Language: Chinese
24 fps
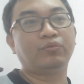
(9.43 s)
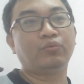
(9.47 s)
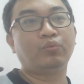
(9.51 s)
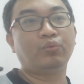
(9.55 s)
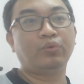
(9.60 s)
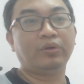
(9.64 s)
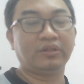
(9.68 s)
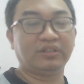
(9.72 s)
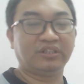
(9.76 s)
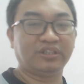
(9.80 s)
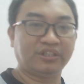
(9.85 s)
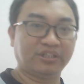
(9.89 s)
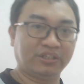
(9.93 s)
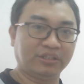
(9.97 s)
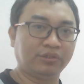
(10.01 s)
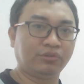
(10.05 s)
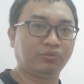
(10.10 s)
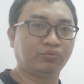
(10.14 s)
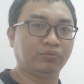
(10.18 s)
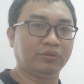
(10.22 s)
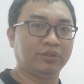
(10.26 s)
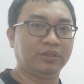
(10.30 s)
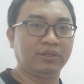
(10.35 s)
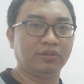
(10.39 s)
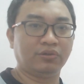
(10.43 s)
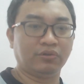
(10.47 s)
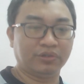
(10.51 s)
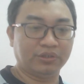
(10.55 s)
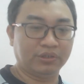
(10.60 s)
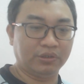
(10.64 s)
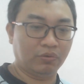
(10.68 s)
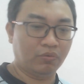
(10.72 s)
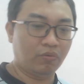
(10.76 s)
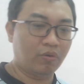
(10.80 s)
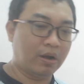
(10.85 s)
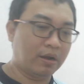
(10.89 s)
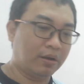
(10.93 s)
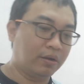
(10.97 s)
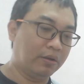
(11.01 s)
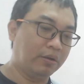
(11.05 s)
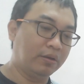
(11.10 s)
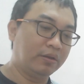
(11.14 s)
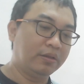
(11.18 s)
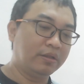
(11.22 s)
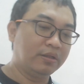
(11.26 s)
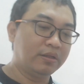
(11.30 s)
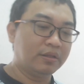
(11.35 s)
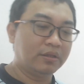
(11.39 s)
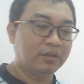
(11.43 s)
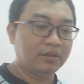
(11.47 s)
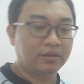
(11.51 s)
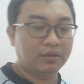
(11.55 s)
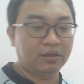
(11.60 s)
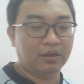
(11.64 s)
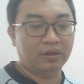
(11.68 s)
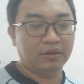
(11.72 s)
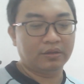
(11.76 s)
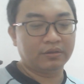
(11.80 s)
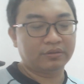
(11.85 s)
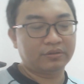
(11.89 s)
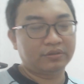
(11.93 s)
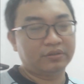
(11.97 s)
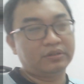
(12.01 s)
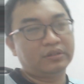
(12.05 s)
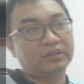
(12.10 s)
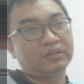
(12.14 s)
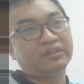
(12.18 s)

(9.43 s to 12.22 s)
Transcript: 会失准的一种情况哦，呃，